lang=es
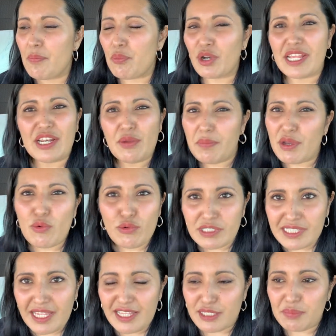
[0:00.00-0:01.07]
porque no me
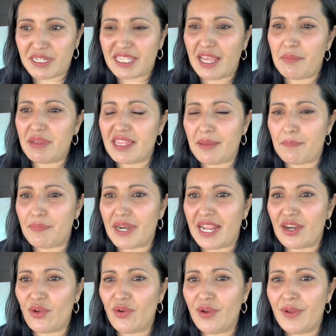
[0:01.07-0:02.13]
gusta despertarme
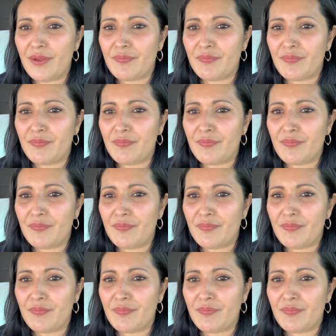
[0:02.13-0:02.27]
temprano,